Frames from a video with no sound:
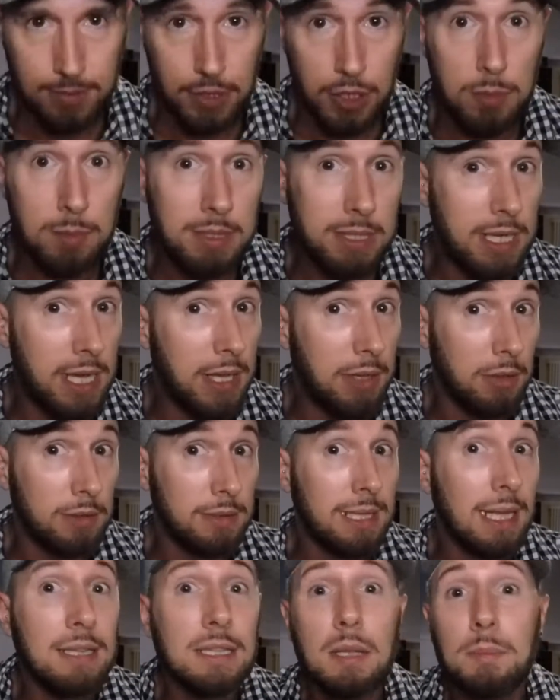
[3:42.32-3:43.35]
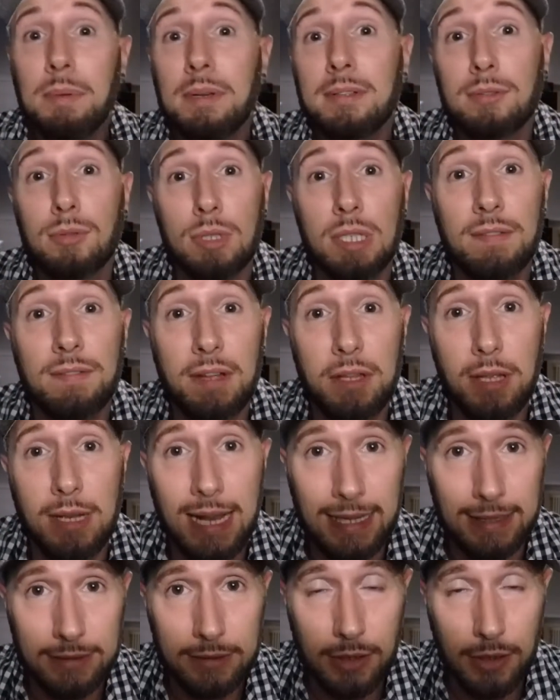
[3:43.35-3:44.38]
io mi chiedo, tante persone vanno
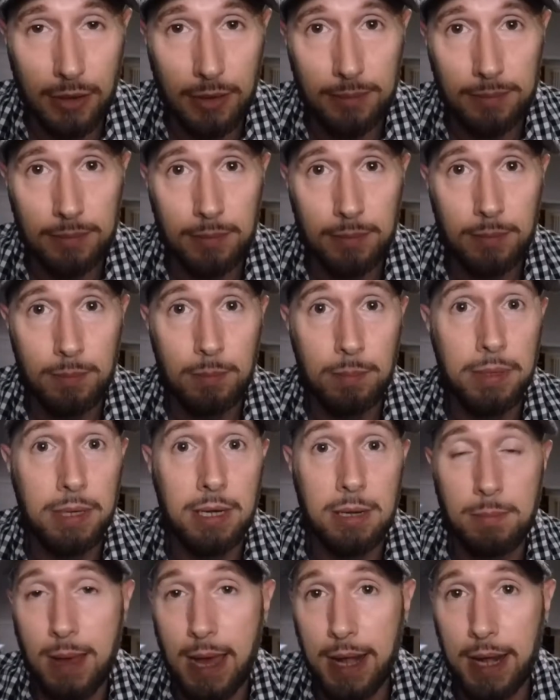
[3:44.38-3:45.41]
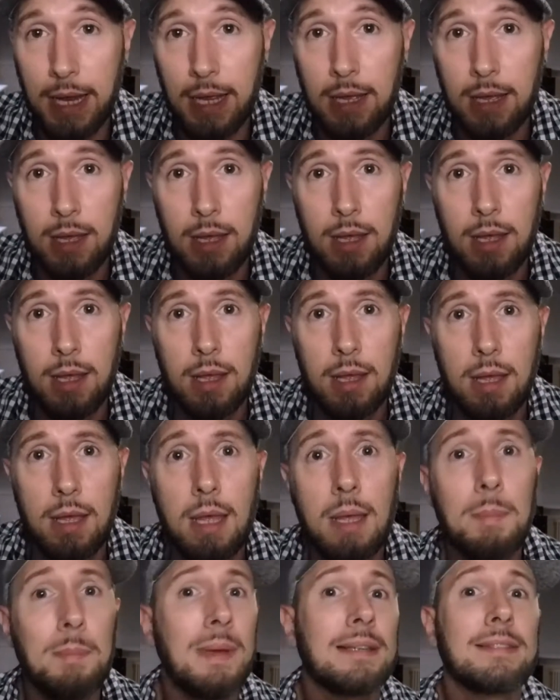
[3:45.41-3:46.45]
all'estero per il mare,
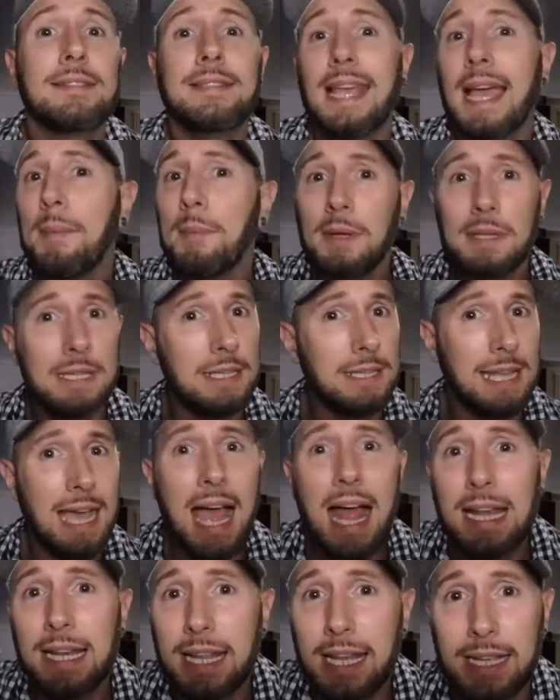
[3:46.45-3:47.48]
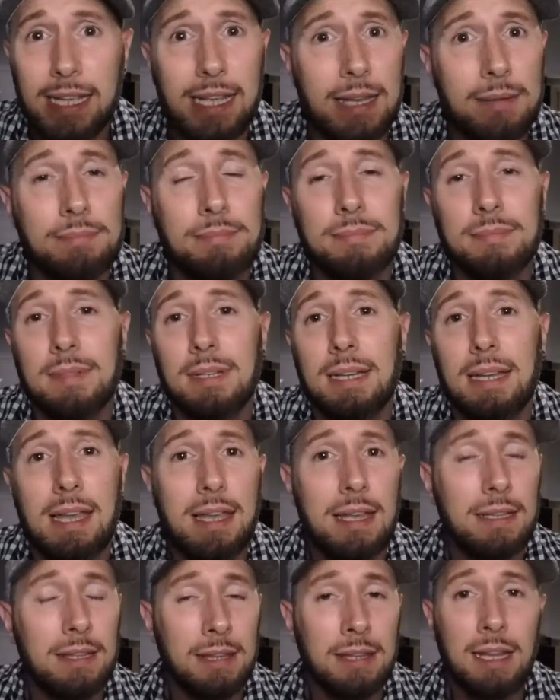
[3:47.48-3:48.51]
ma stiamo in Italia che
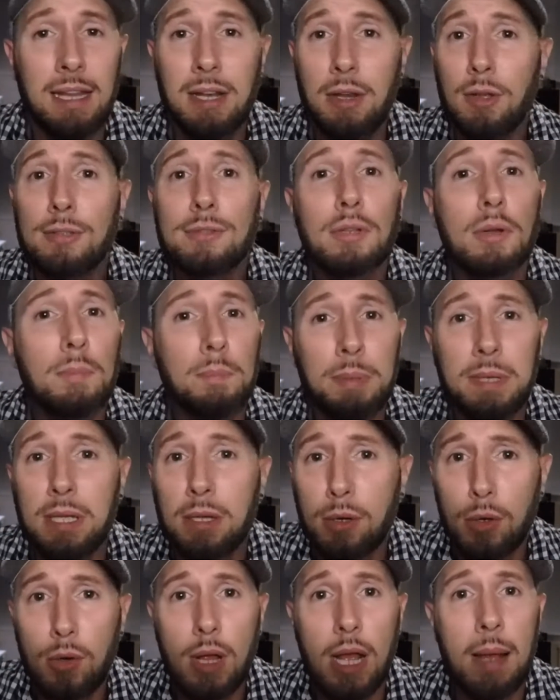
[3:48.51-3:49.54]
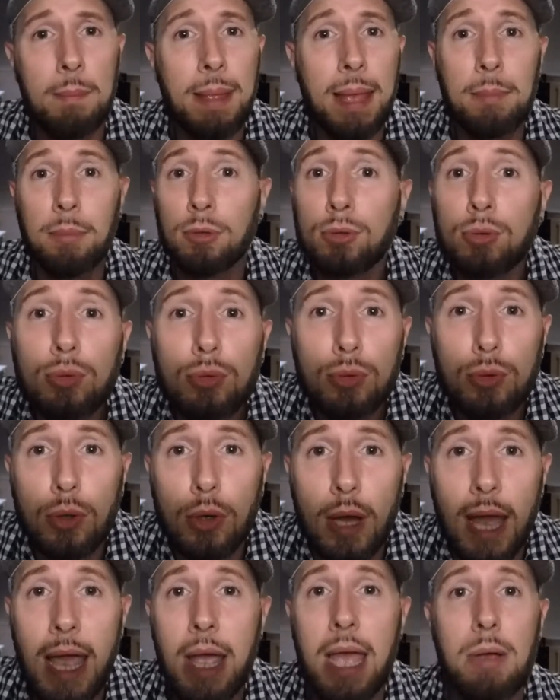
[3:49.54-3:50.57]
nel nostro piccolo abbiamo
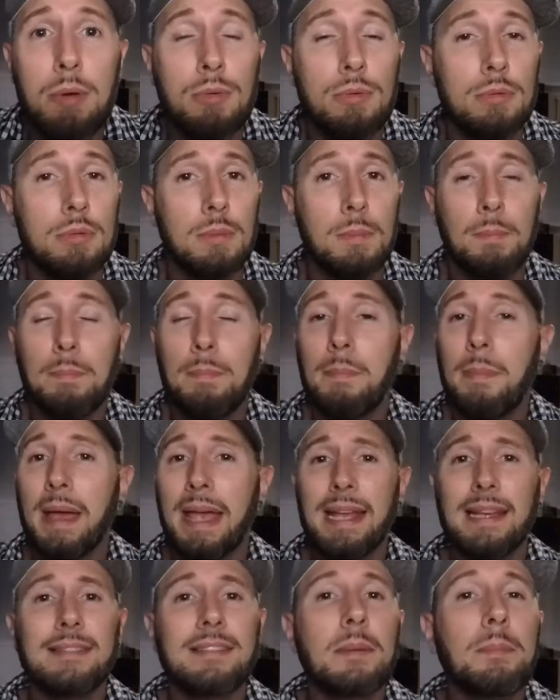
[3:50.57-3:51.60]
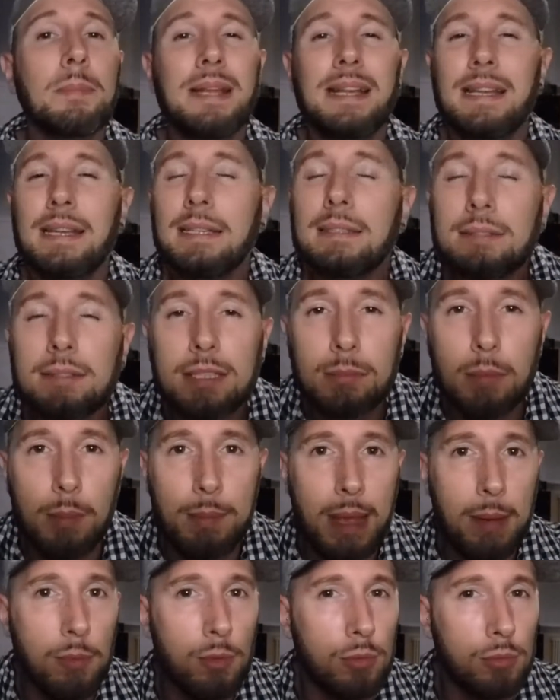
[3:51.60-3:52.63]
tutto, è un paese bellissimo,
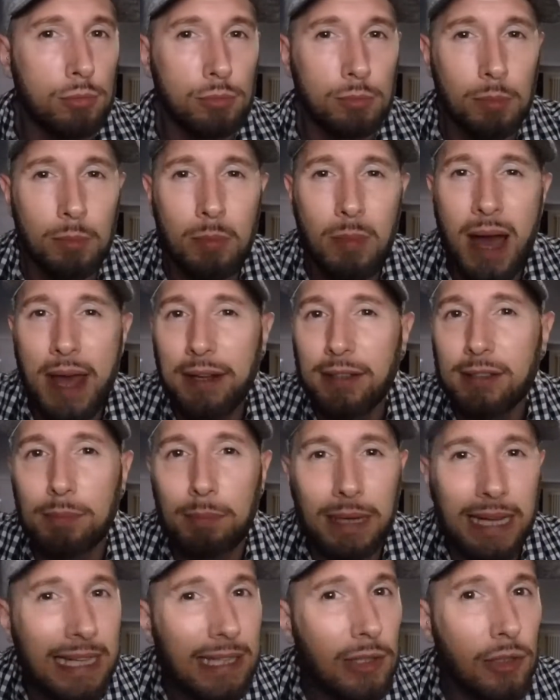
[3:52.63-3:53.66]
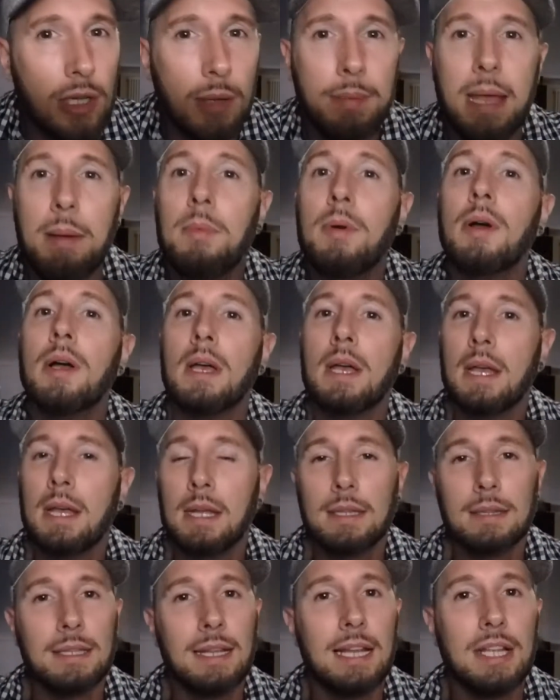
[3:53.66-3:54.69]
abbiamo un mare splendido, abbiamo
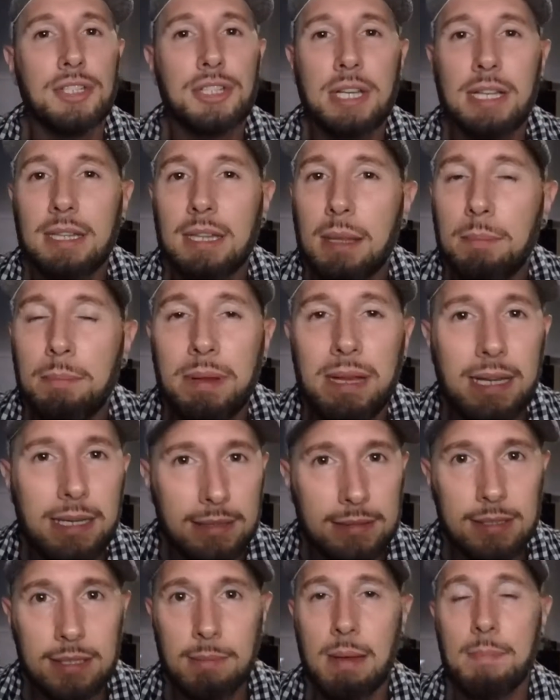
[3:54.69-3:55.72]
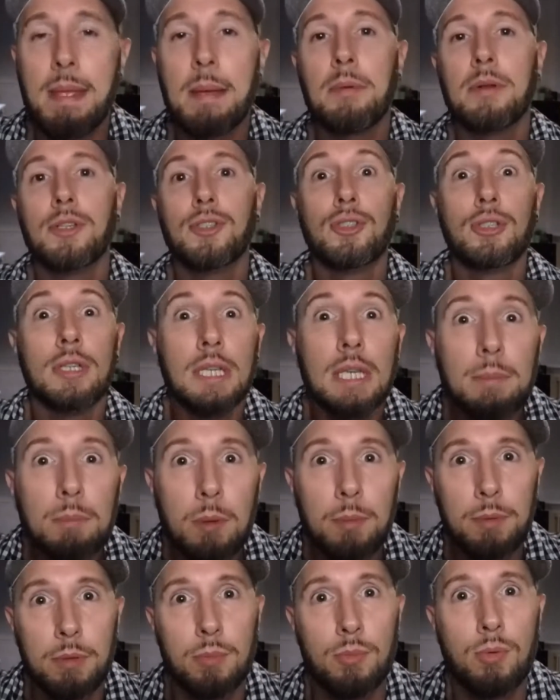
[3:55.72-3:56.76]
della gente bellissima, abbiamo il cibo
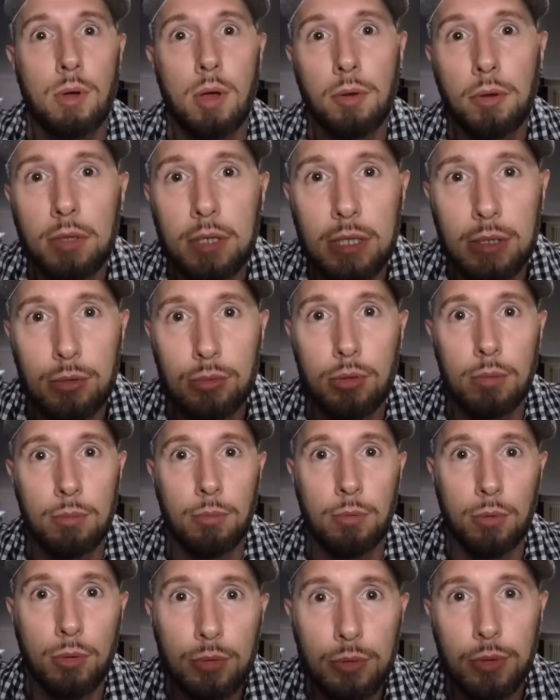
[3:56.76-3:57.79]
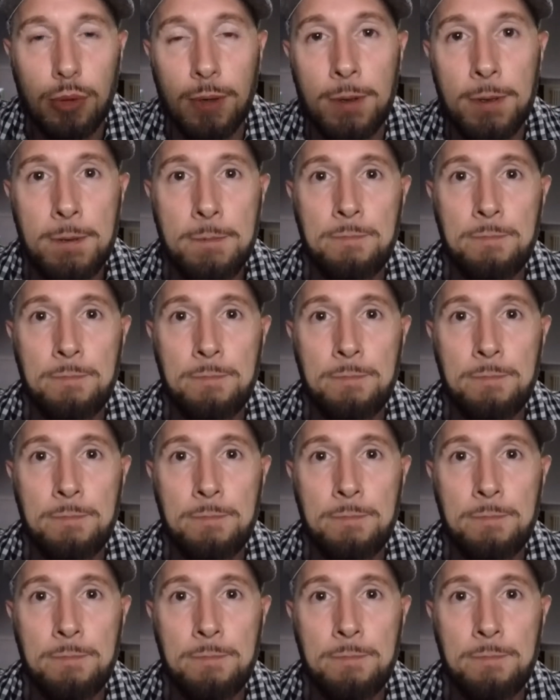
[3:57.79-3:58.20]
più buono di tutto il mondo.